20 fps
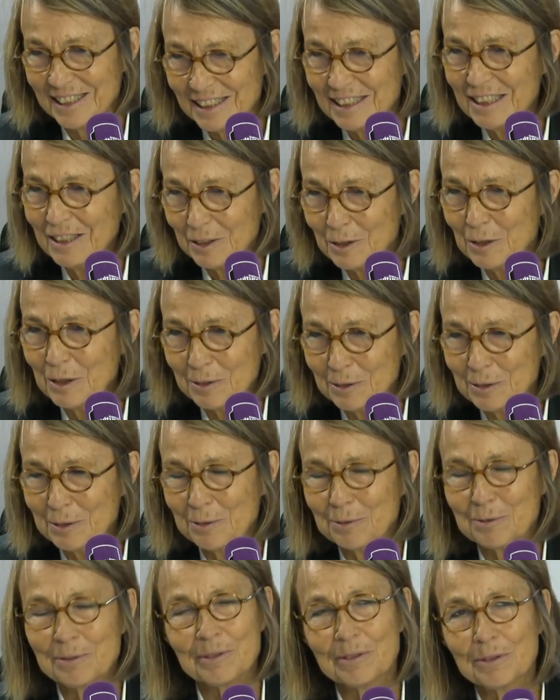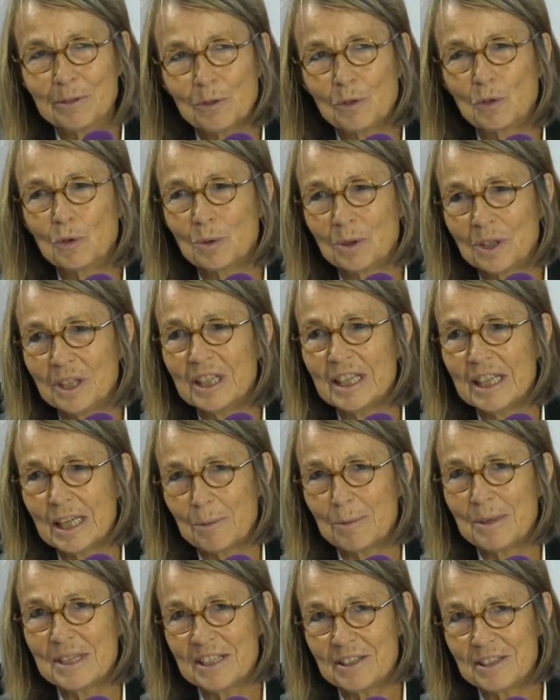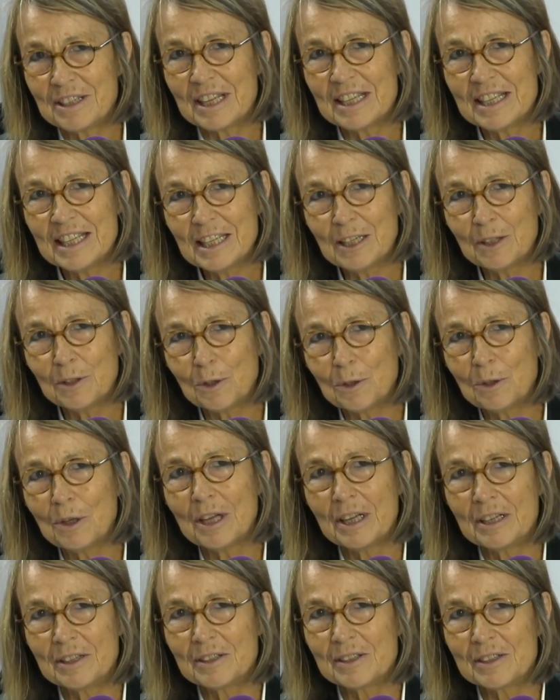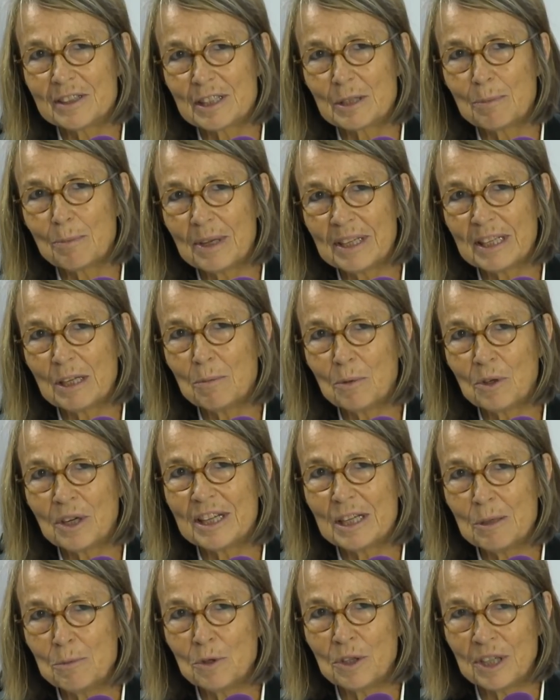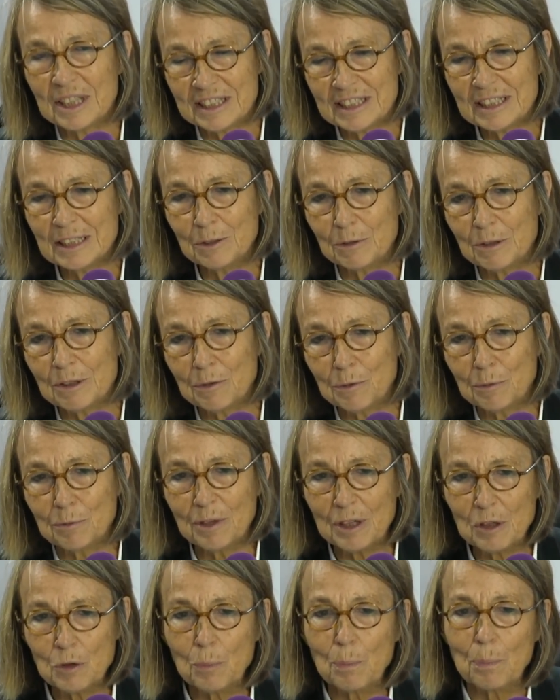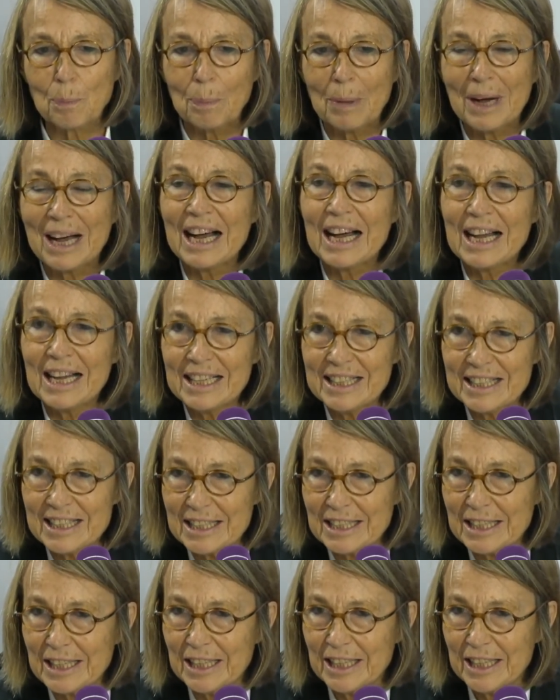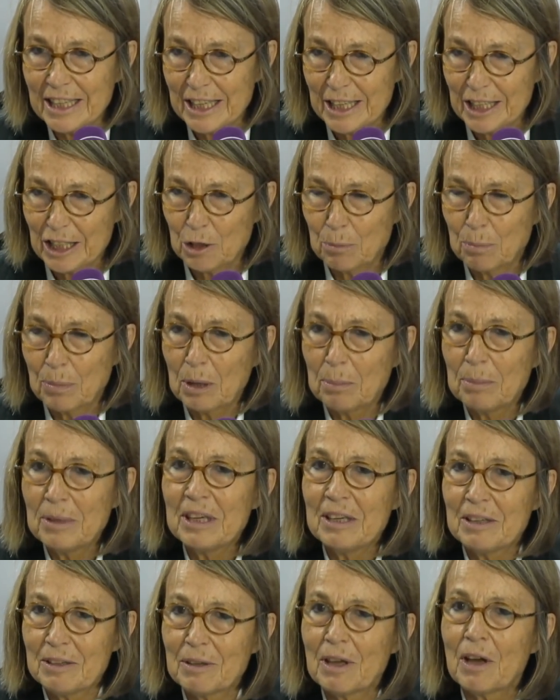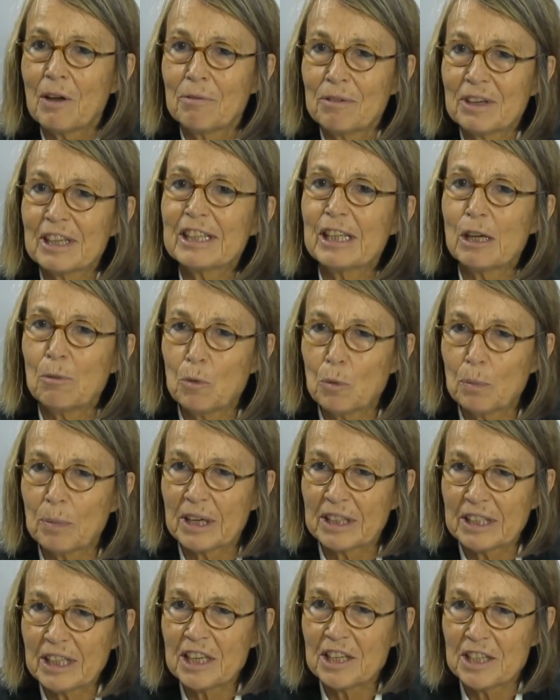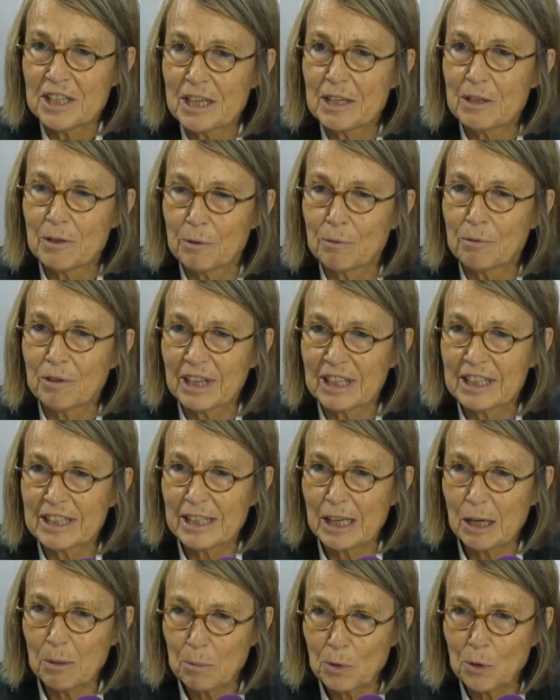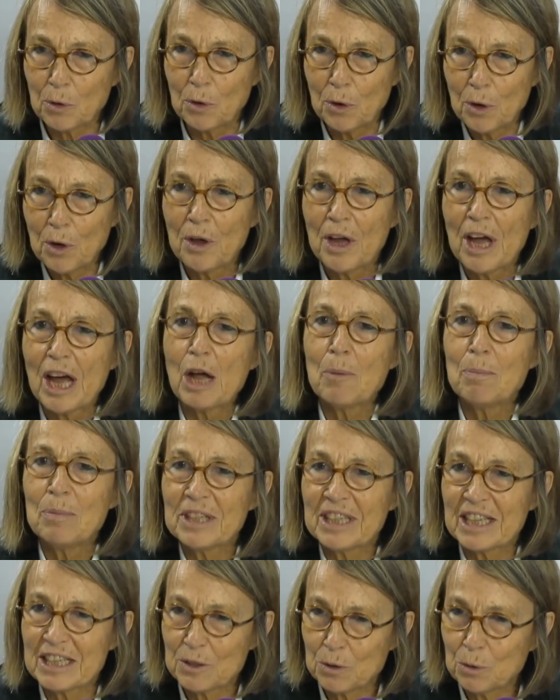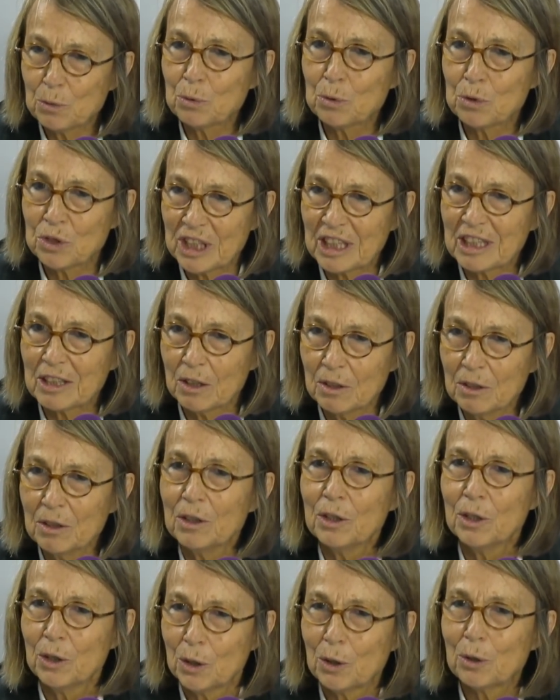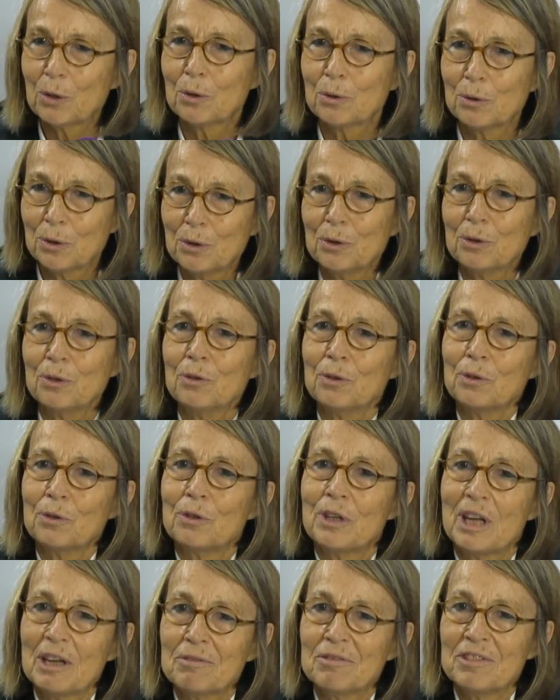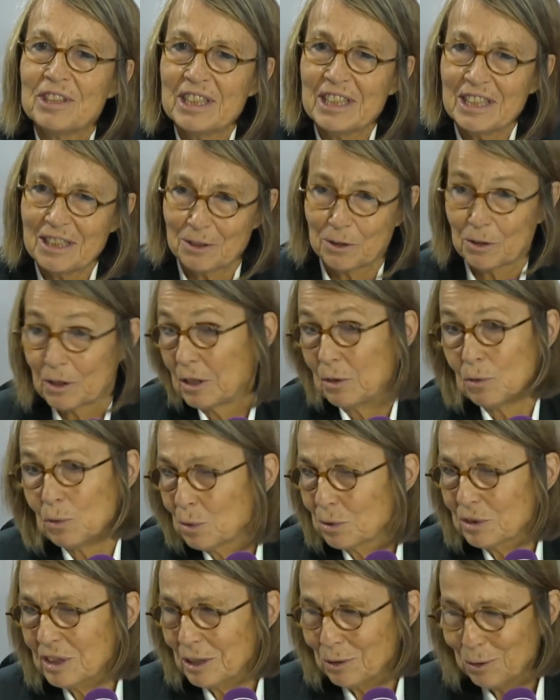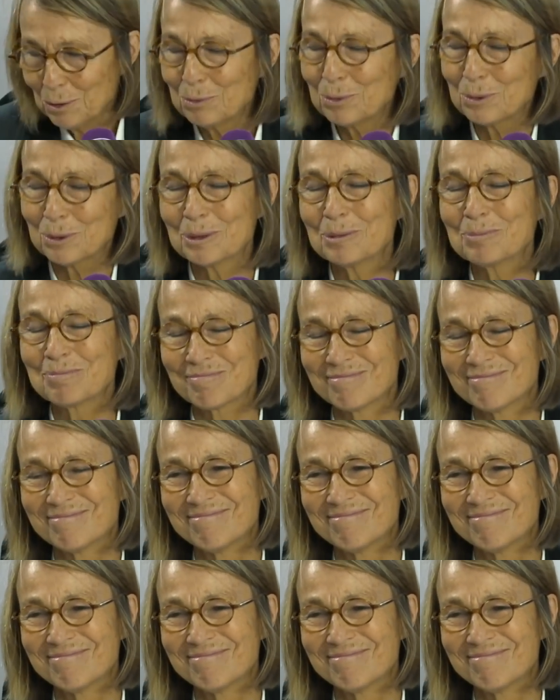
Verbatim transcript: Hein, C'est-à-dire eh ben, c'est-à-dire que ce n'est pas tellement la démocratie que le fait de pratiquer qui permet un véritable partage et une véritable implication de chacun euh, dans l'avenir qui nous concerne tous.